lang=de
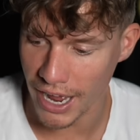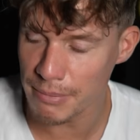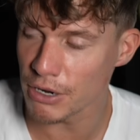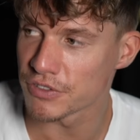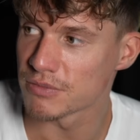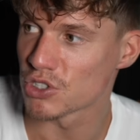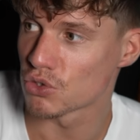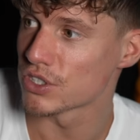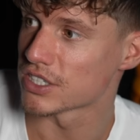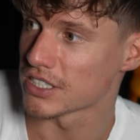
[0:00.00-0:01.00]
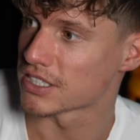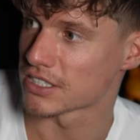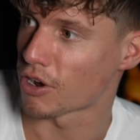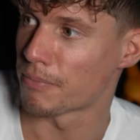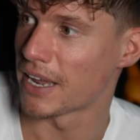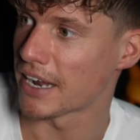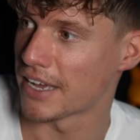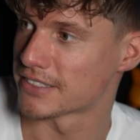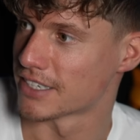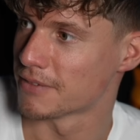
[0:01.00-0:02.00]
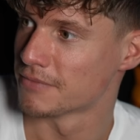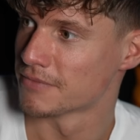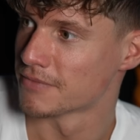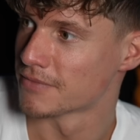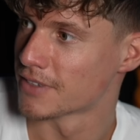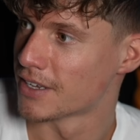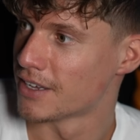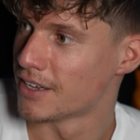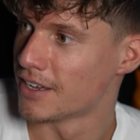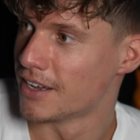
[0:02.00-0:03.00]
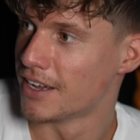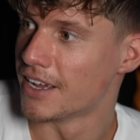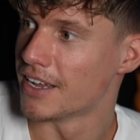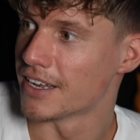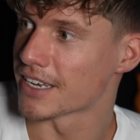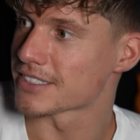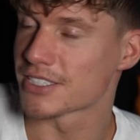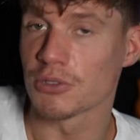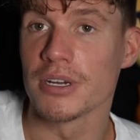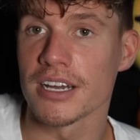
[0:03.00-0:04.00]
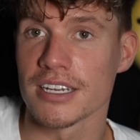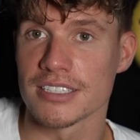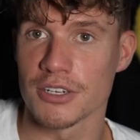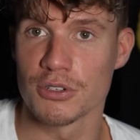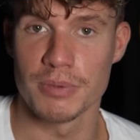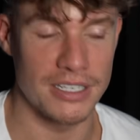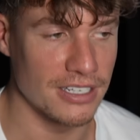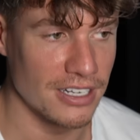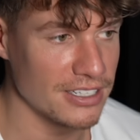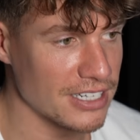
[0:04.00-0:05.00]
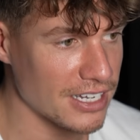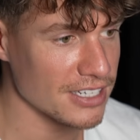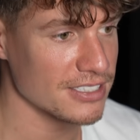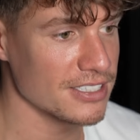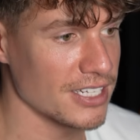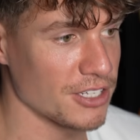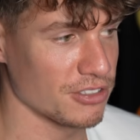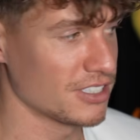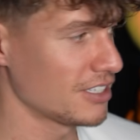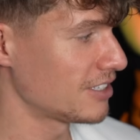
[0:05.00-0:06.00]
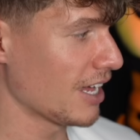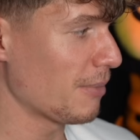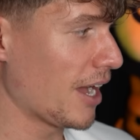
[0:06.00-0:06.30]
du einmal auf diesem Stuhl sitzt, ist es komplett heiß, ne? Das ist so irre. Dieser Typ hat eine integrierte Sitzheizung in seinem